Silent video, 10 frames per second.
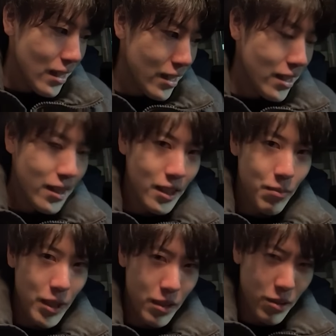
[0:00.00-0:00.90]
あれなんで、
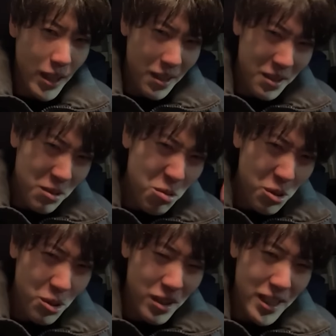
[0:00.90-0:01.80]
今、あの、薬品保
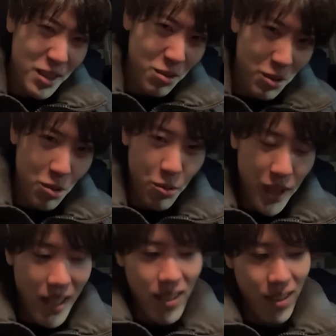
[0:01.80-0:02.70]
守ってやつをちょっと
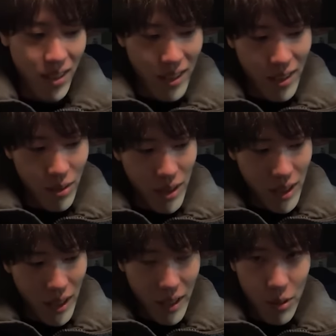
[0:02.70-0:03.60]
増やしたから、それ
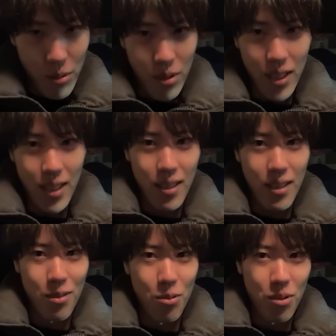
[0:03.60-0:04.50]
でなんか通るんじゃないかっ
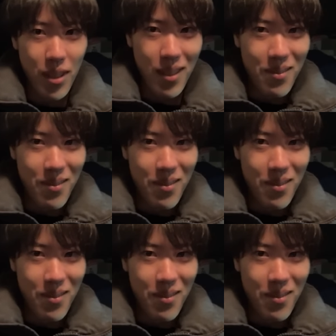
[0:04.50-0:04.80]
ていうことで、